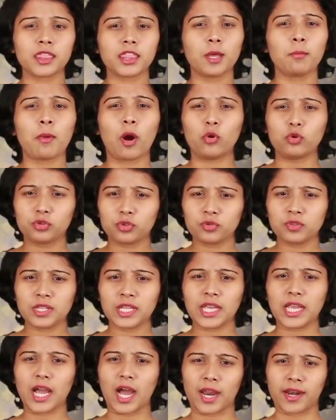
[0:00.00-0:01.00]
అంతం
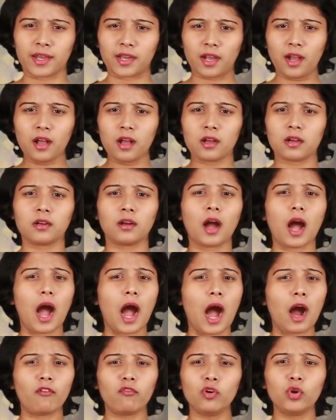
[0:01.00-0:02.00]
అవుతుంది అనగా
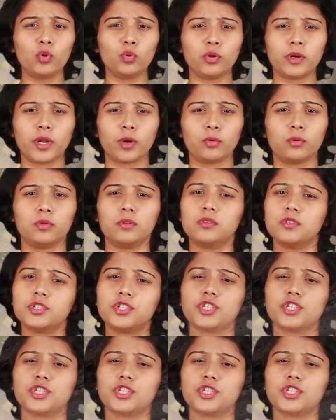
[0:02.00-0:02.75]
ఆవులు ఉండవు